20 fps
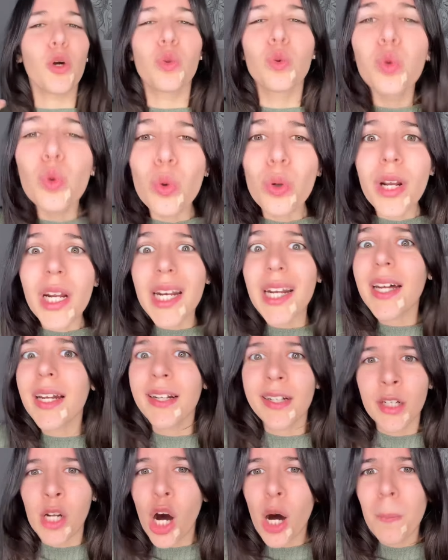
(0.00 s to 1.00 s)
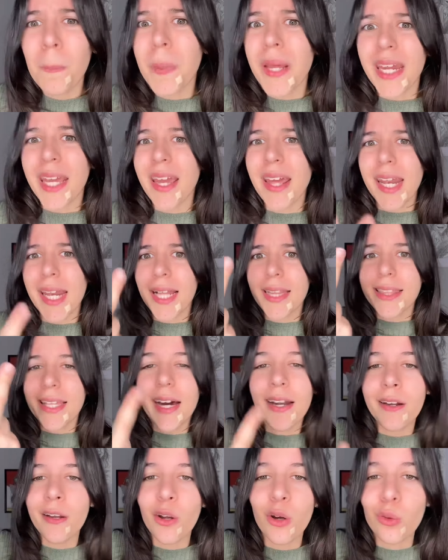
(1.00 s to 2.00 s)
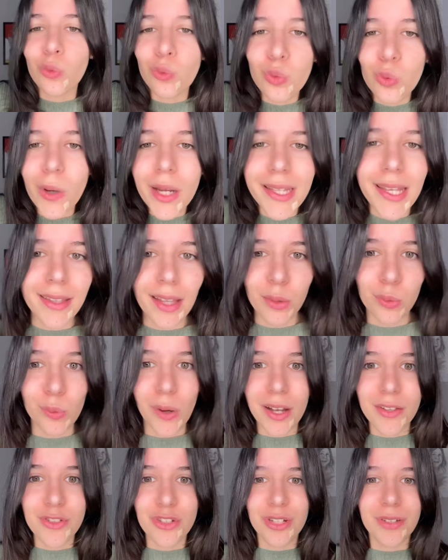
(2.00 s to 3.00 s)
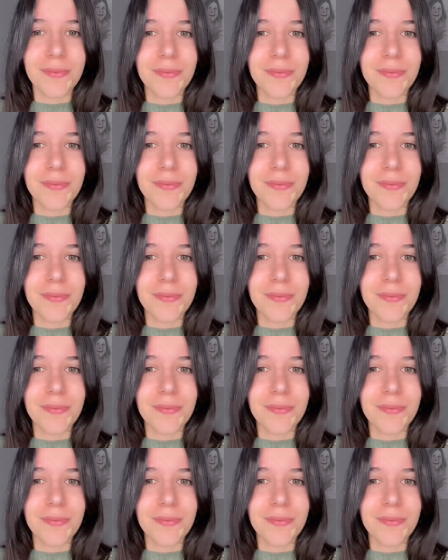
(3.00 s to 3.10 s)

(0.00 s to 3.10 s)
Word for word: tour no, perché in realtà ne ho due di tatuaggi